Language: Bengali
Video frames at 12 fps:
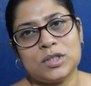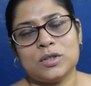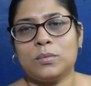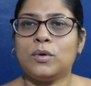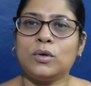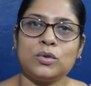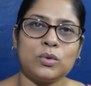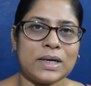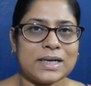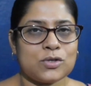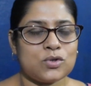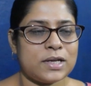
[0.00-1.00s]
মুড়ি দেবো ও
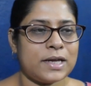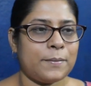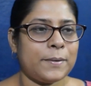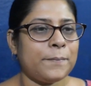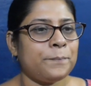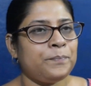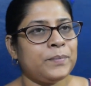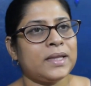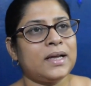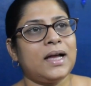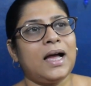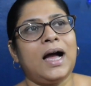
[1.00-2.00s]
দোকানে চলে যাবে
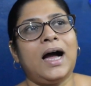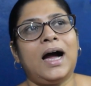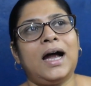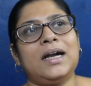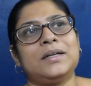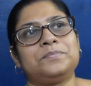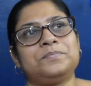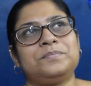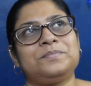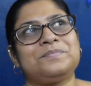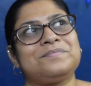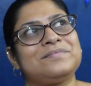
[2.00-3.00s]
আর
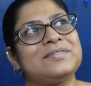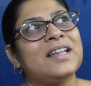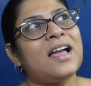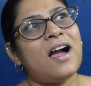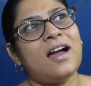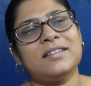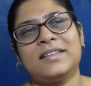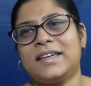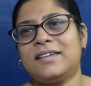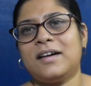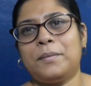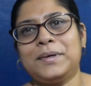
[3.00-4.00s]
আর
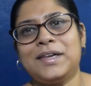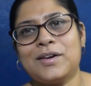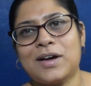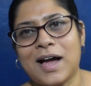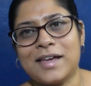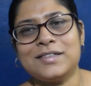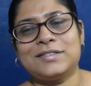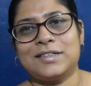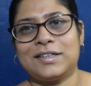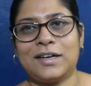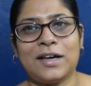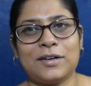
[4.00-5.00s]
দেখি আমি কি খাই
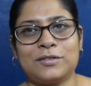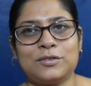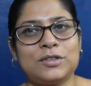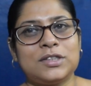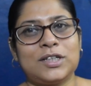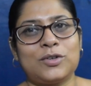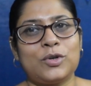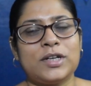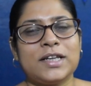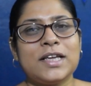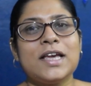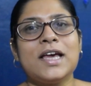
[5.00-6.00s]
সেটা এখনও ঠিক
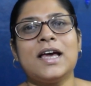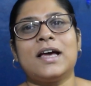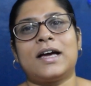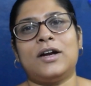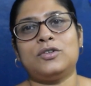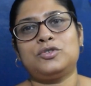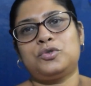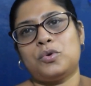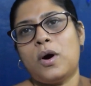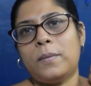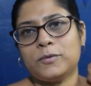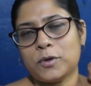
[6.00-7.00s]
করিনি কারণ
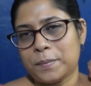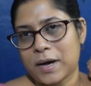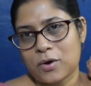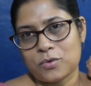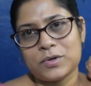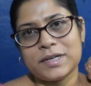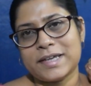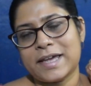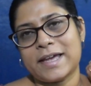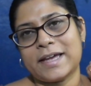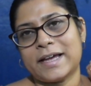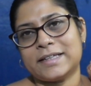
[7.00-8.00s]
সোহাম তো পাউরুটি
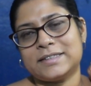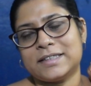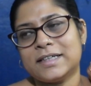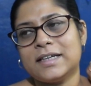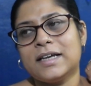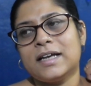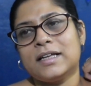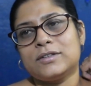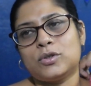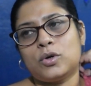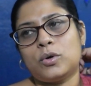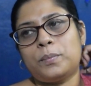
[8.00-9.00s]
খেয়ে গেছে
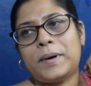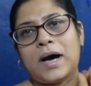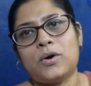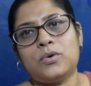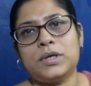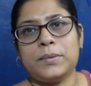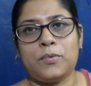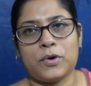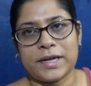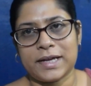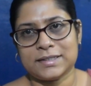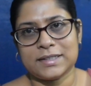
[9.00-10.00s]
তো পাউরুটি
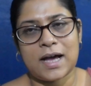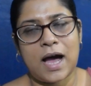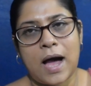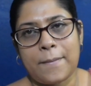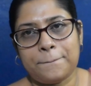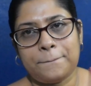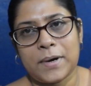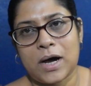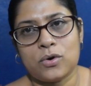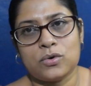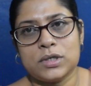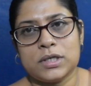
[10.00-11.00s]
পড়ে আছে হাফ
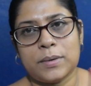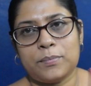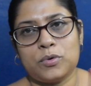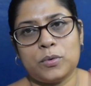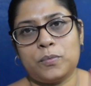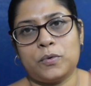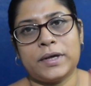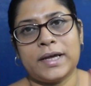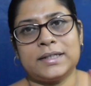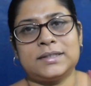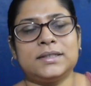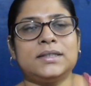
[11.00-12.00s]
পাউরুটিটা পুরো পড়ে
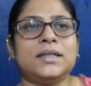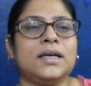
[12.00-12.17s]
আছে